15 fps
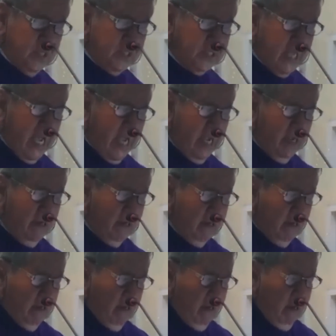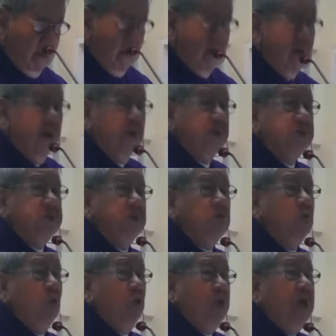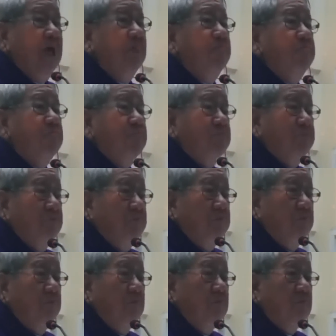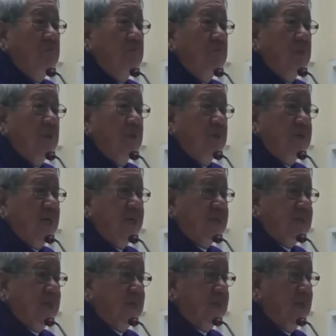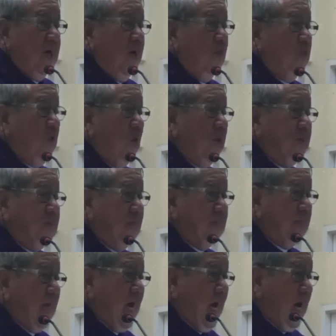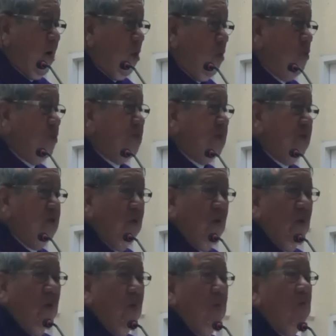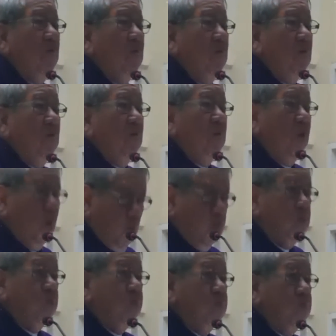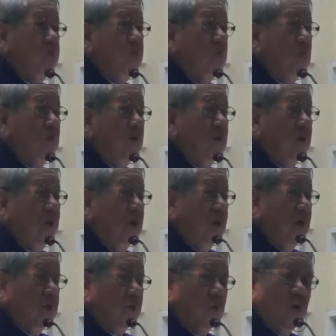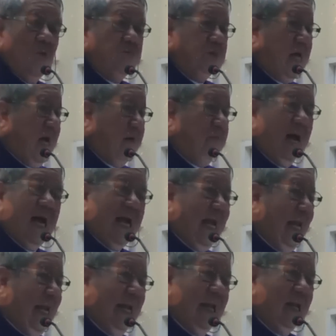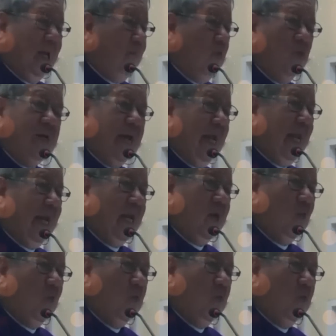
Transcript: mời giảng ở xứ Thủ Thiêm. Cha, cha sở lúc đó là cha già Augustinô Lục. Không giảng ba ngày liền hay bốn ngày liền